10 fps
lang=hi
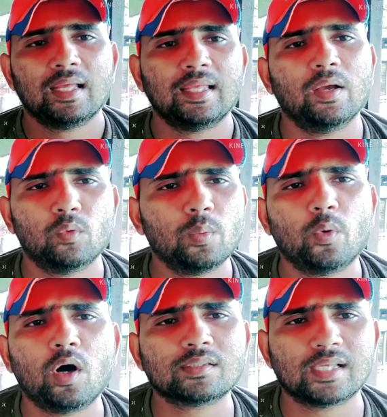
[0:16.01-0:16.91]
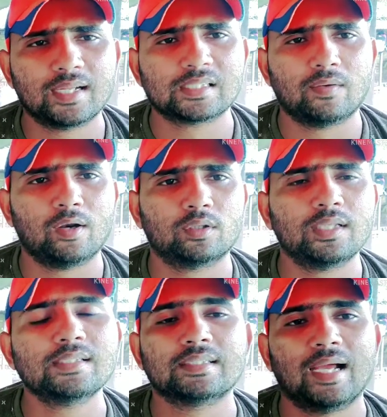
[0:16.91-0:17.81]
ये वो बहुत सारे सवाल होते
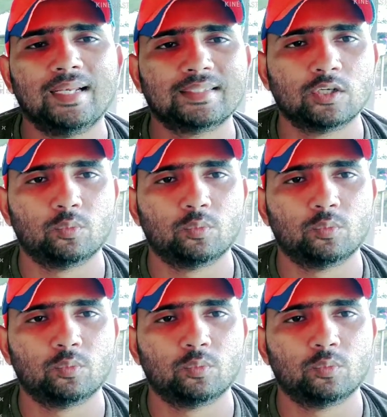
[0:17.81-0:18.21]
हैं साइलेज के